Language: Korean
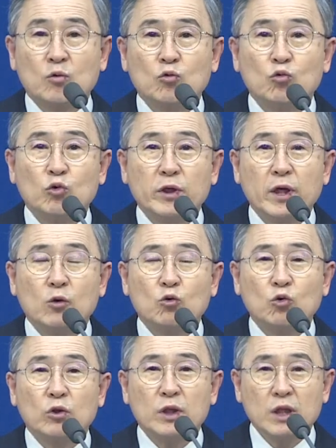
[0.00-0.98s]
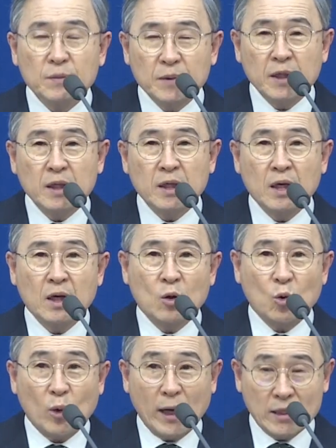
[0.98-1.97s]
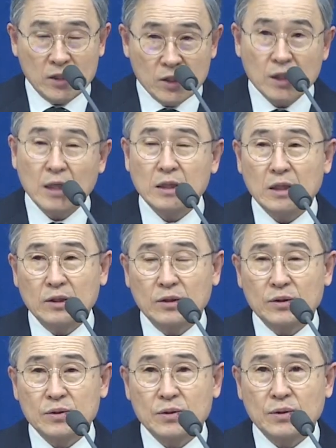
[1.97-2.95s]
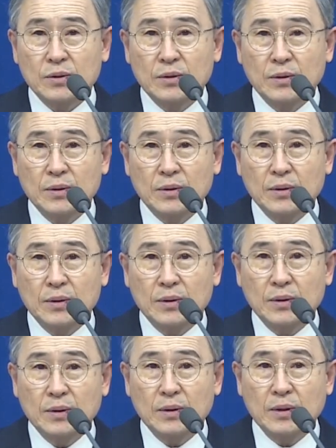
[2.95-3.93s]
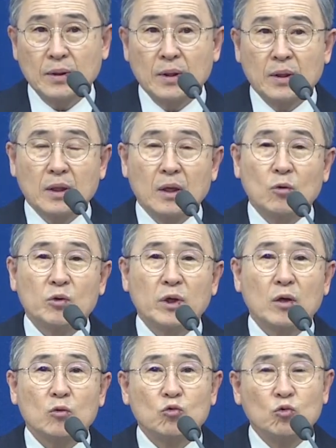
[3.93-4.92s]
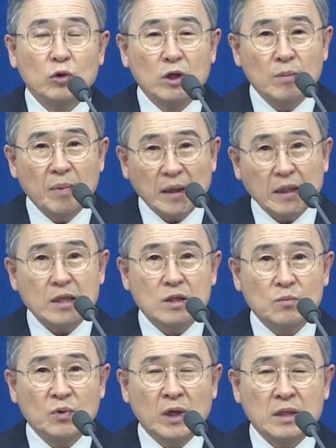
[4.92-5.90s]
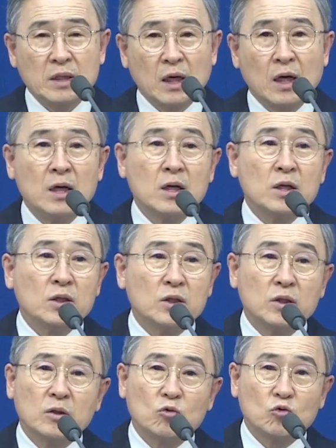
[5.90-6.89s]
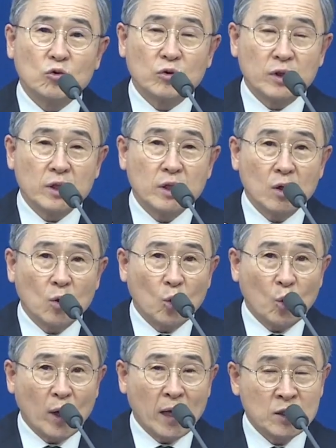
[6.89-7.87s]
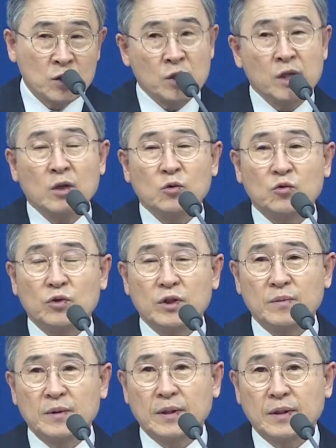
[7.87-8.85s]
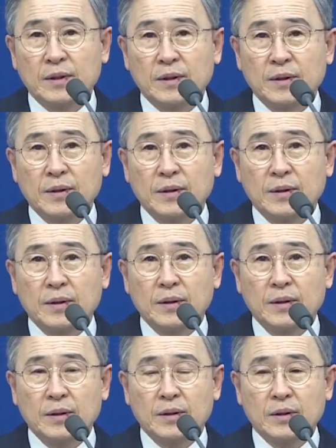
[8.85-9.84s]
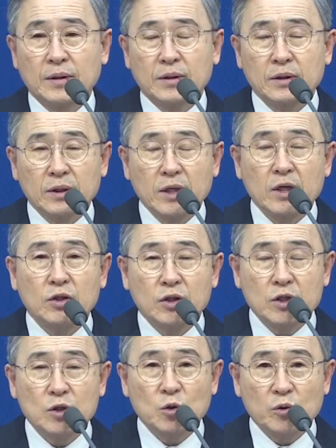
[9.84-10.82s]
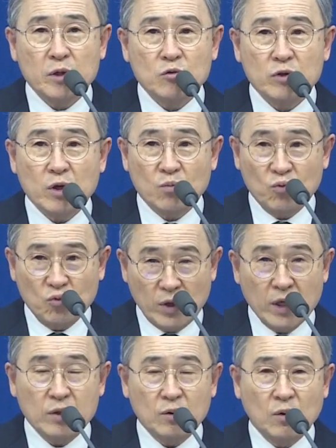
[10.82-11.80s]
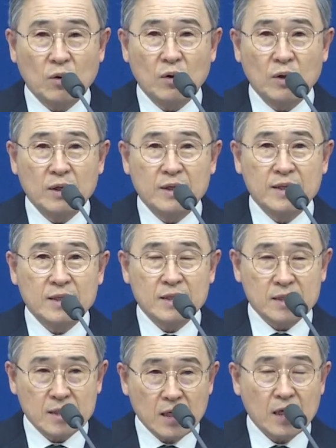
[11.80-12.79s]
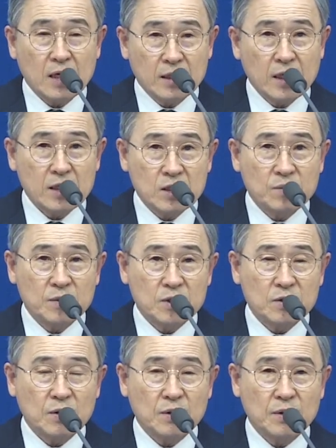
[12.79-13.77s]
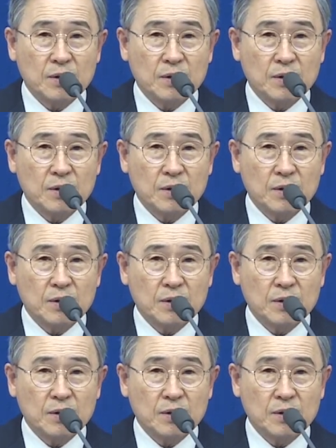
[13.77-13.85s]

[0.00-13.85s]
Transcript: 우리의 구원은 이미 완전하다는 거죠. 그러니까 우리가 구원을 받았을 뿐 아니라 그 구원이 완전한 구원입니다. 그게 그리스도 예수의 부활이고 살아나심이죠.